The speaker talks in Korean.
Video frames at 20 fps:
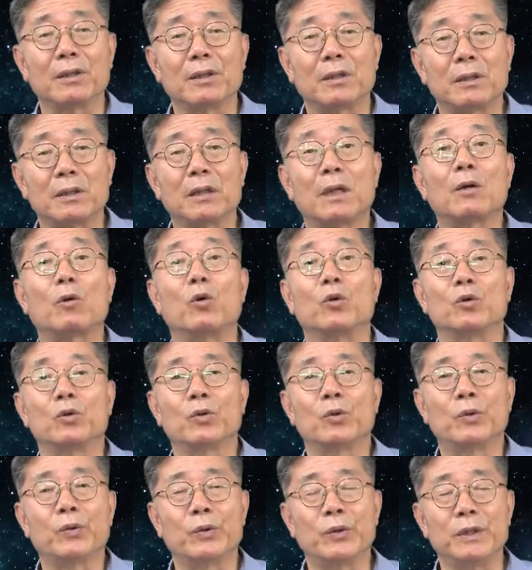그러나
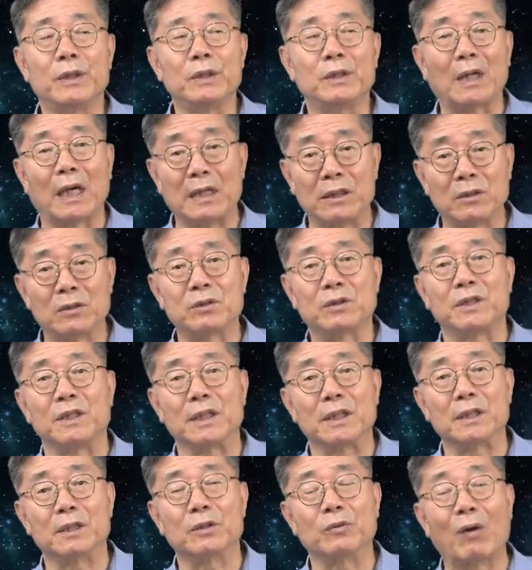고려의
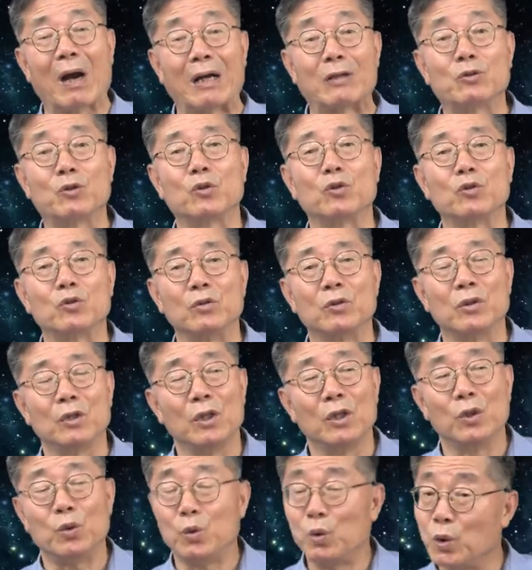다이너스티 그 왕조는
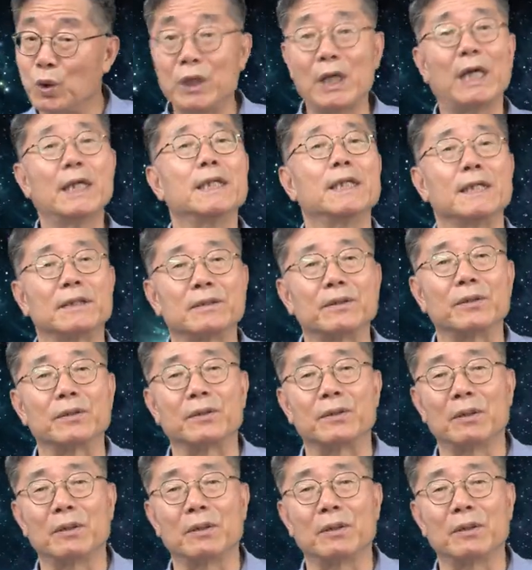유지하게 됐어요.